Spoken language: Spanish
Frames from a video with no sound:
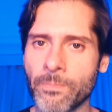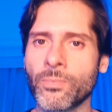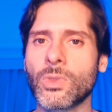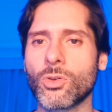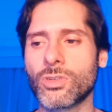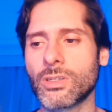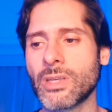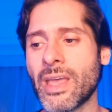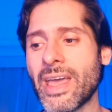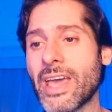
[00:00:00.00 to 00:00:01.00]
Entonces,
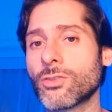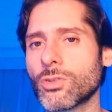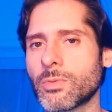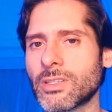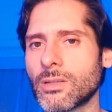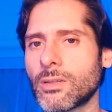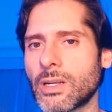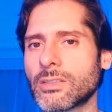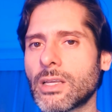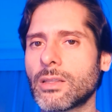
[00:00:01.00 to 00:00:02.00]
eso es bastante
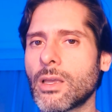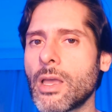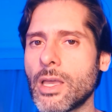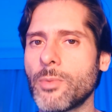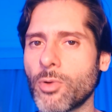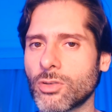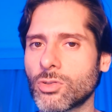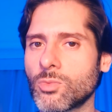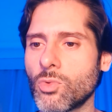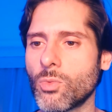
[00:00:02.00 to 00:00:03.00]
interesante y por eso
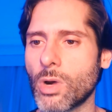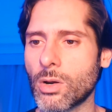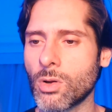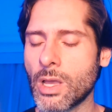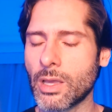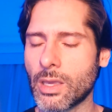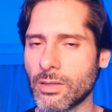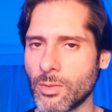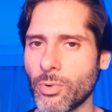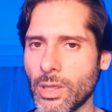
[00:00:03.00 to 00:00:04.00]
es muy bueno que
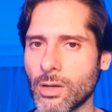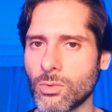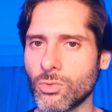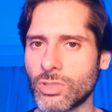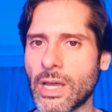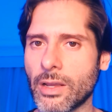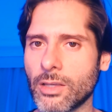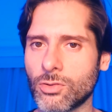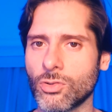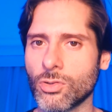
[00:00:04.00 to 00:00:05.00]
se puedan usar
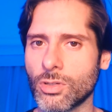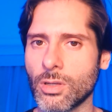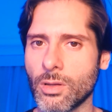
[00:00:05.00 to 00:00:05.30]
esos dos